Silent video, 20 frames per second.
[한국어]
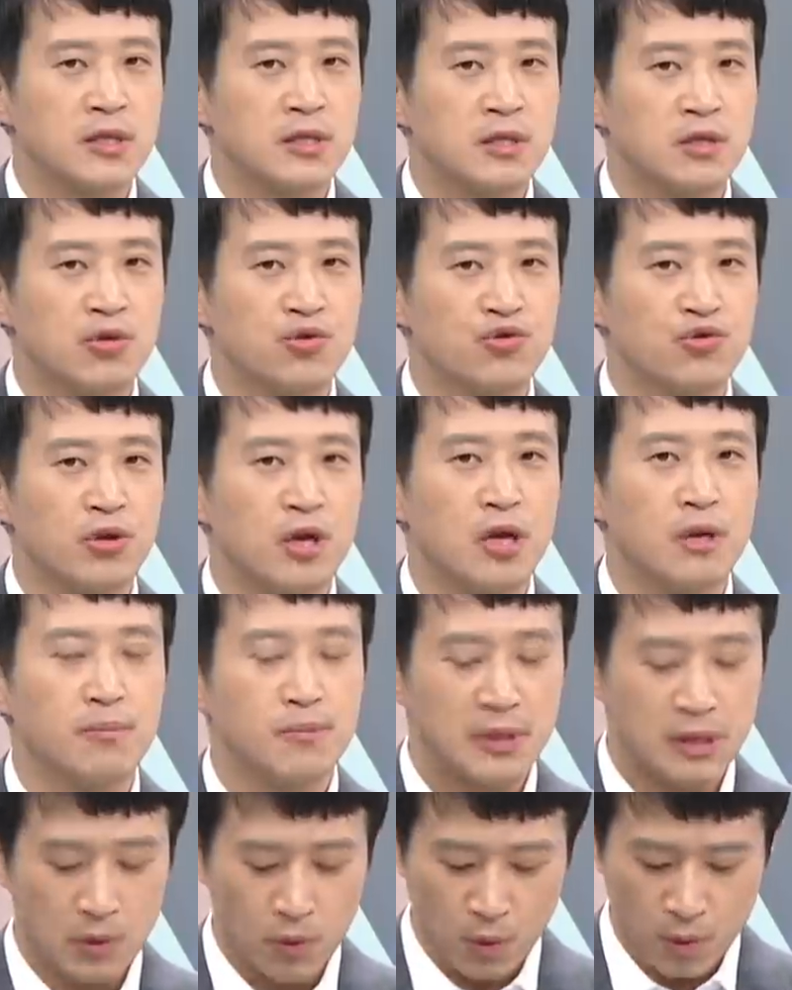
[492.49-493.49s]
사실 중에
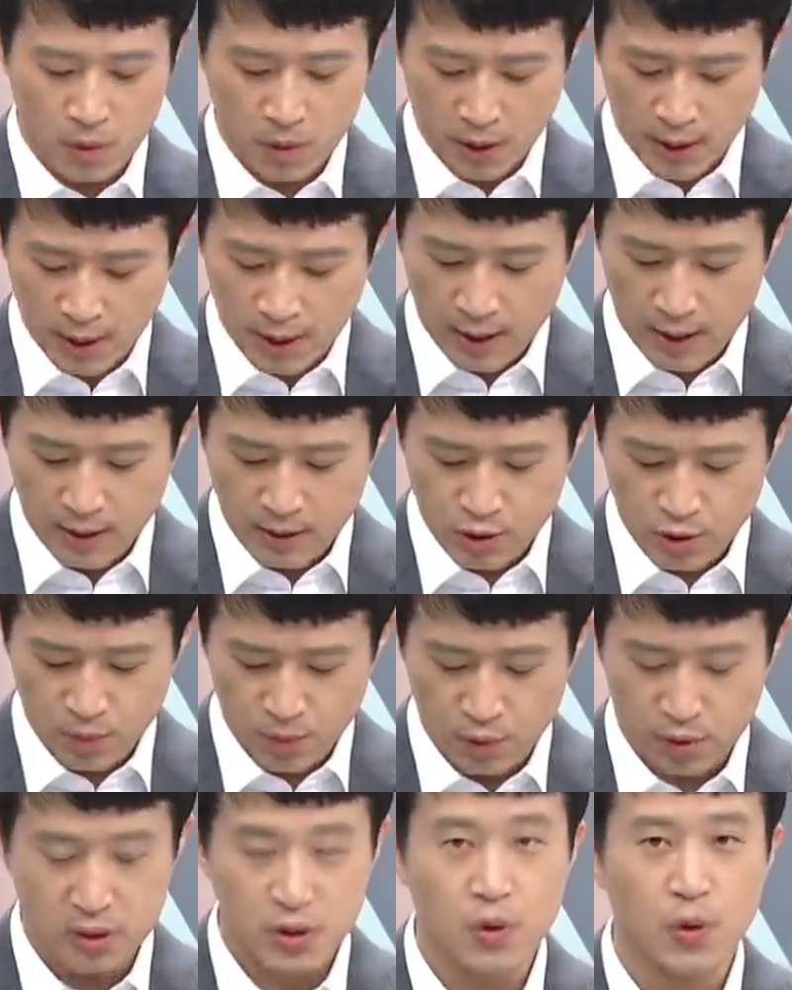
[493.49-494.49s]
미공개
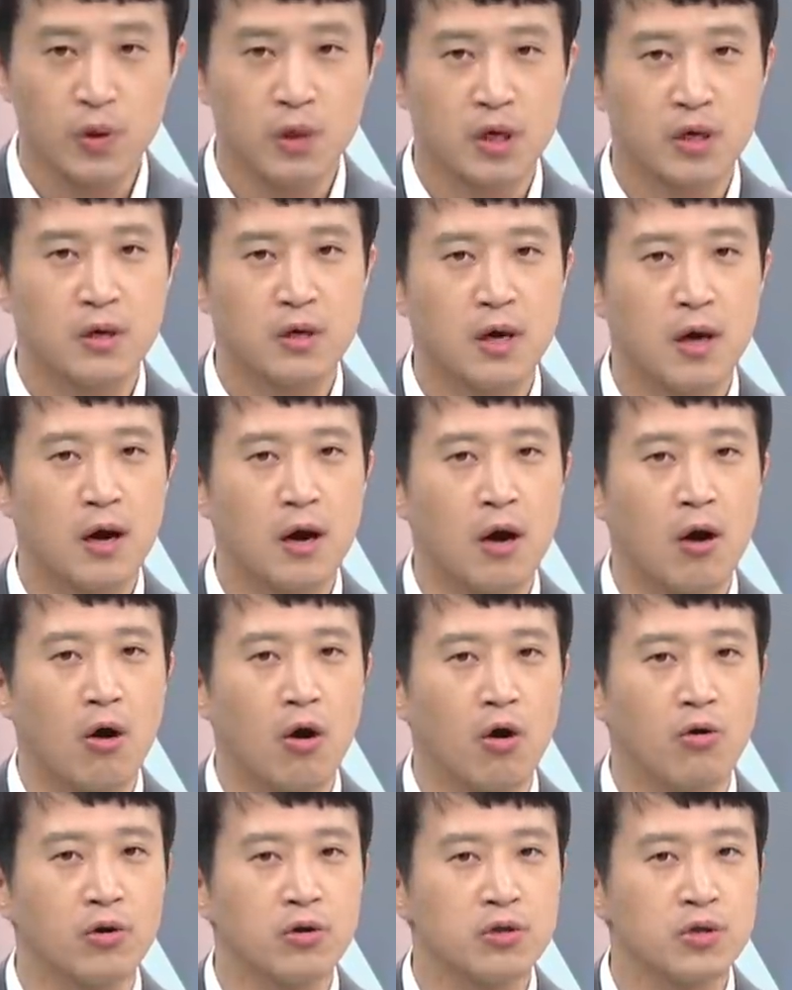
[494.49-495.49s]
정보 이용 행위가
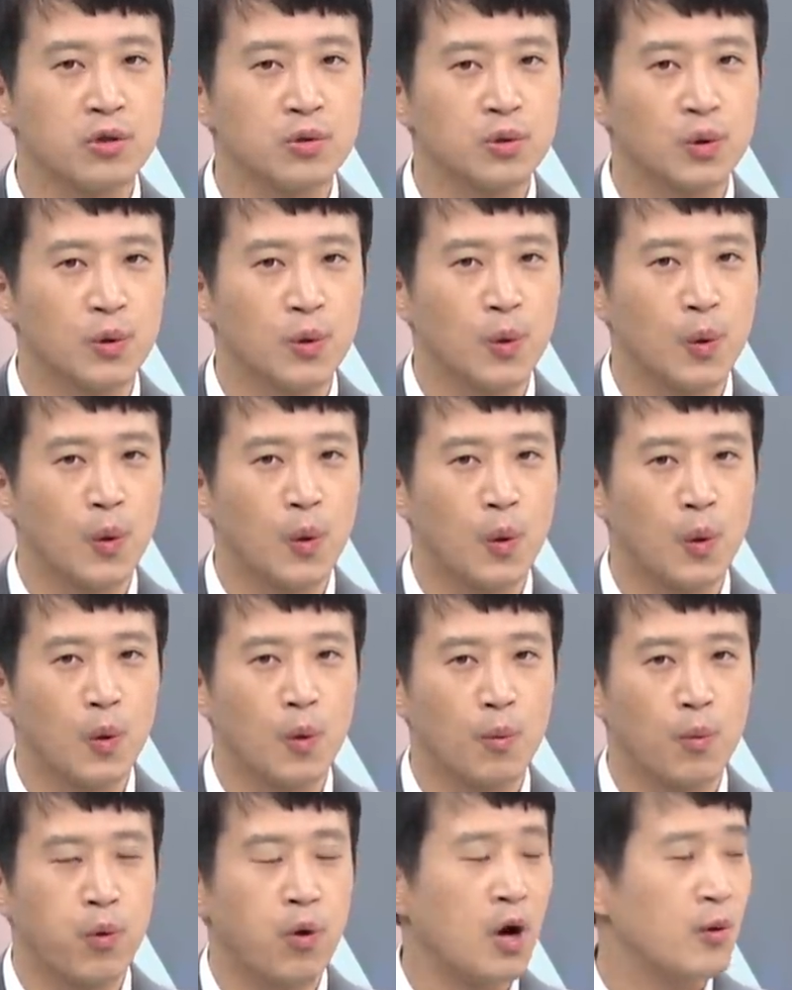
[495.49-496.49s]
어느
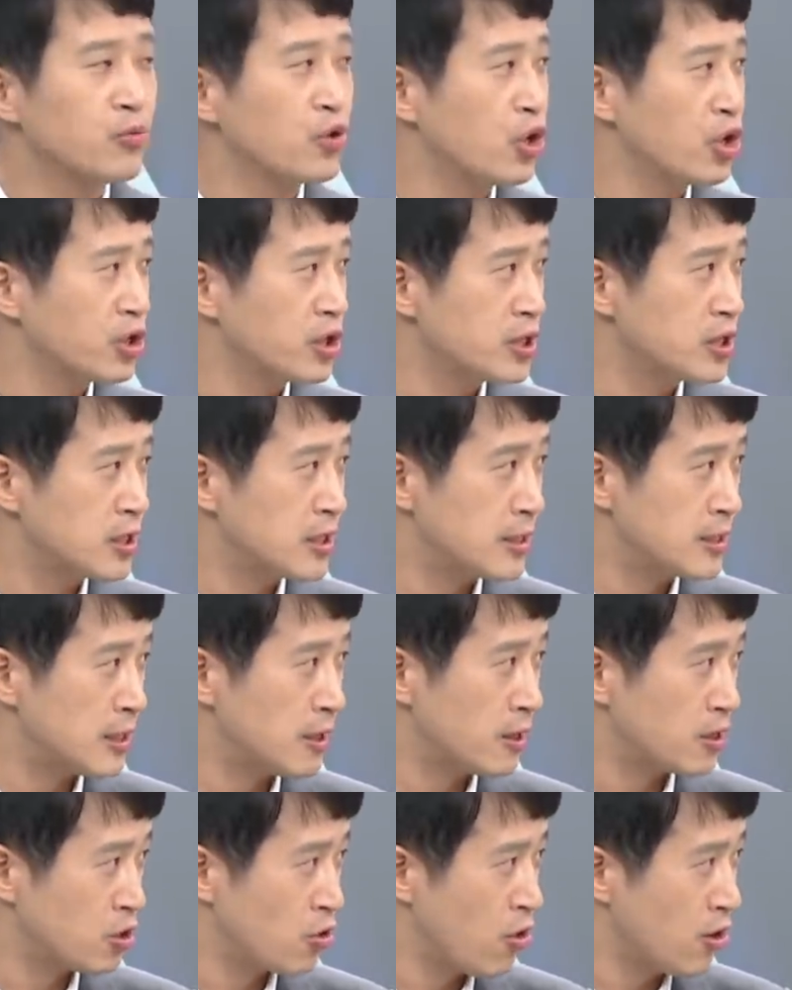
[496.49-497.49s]
정도로 포함되어 있는지는
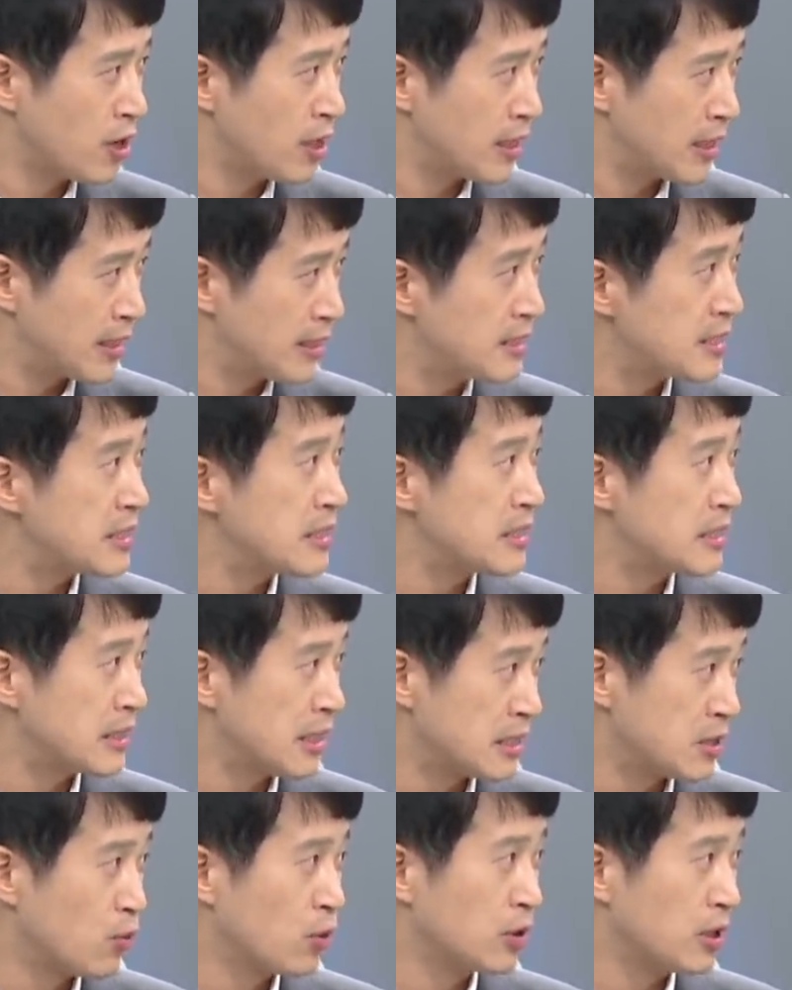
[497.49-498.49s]
제가 정확하게 인지는
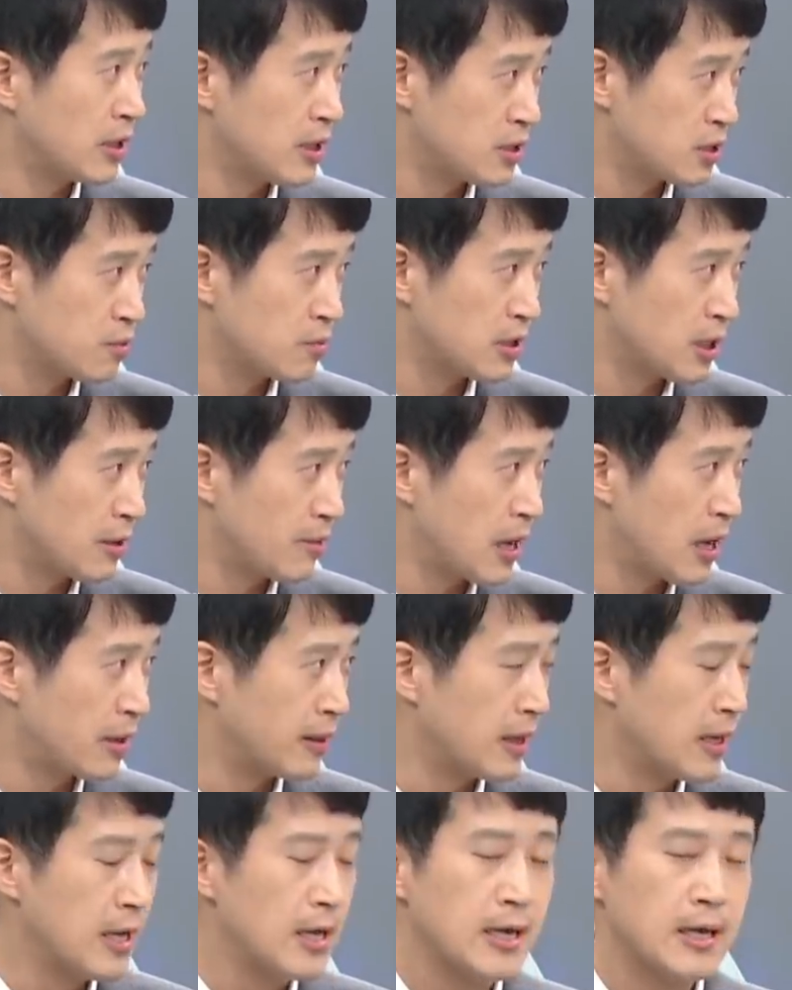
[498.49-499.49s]
하지
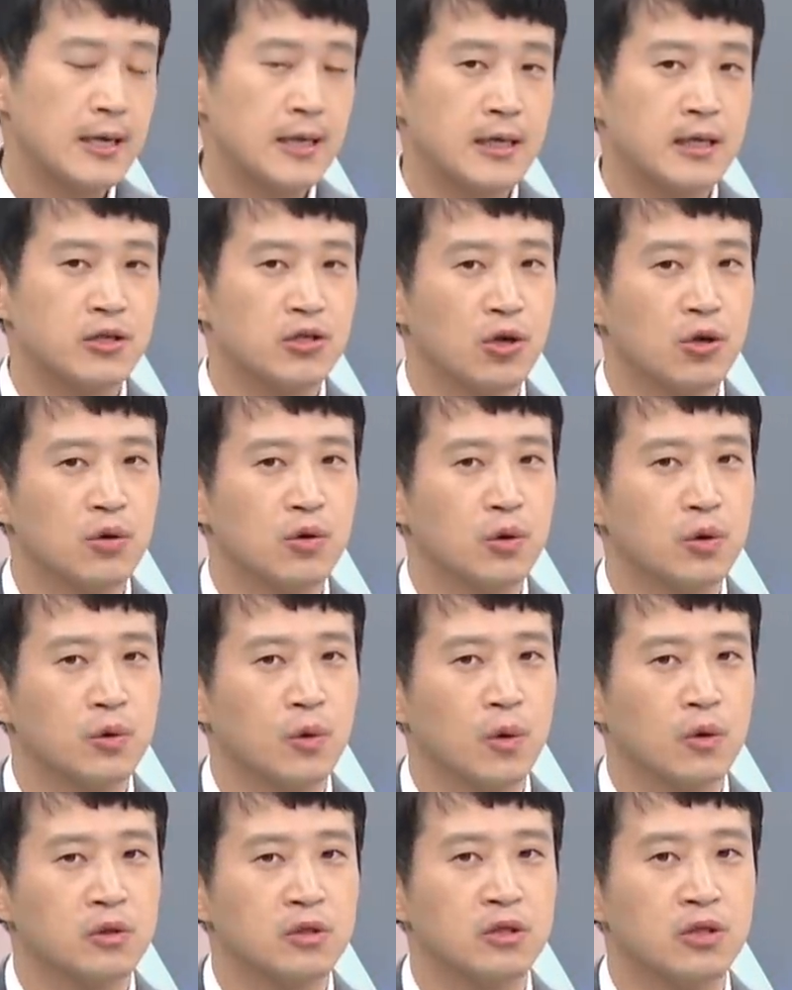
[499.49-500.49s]
못하겠습니다만 예. 이
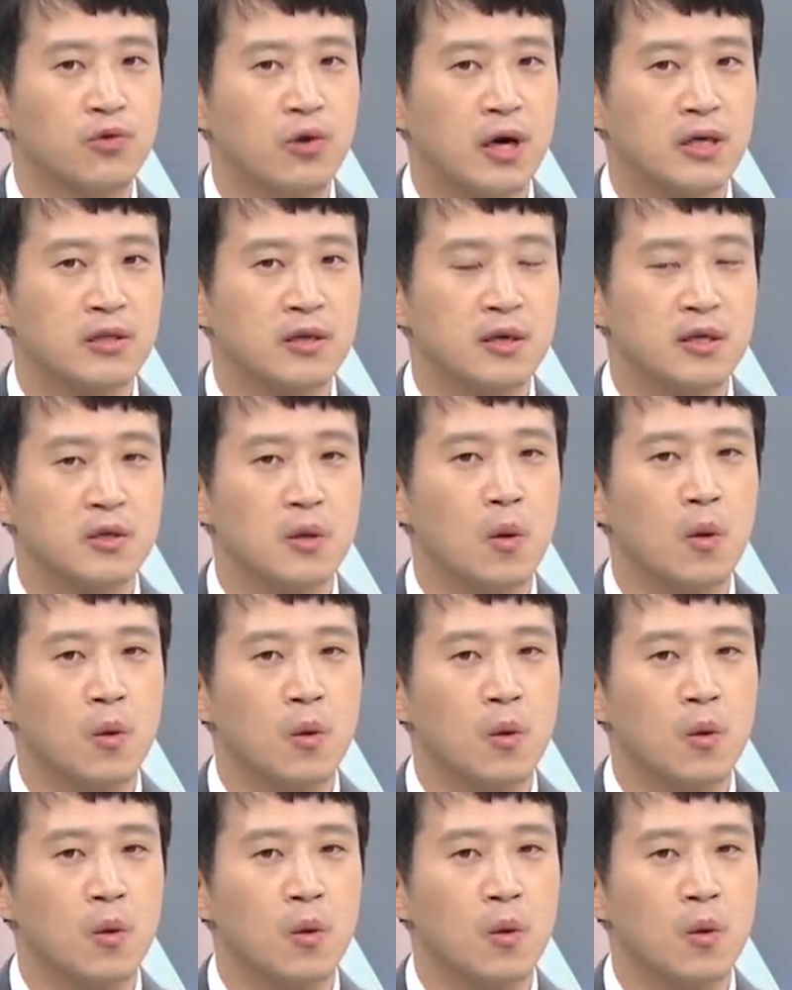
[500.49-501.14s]
적어도 그 과정에서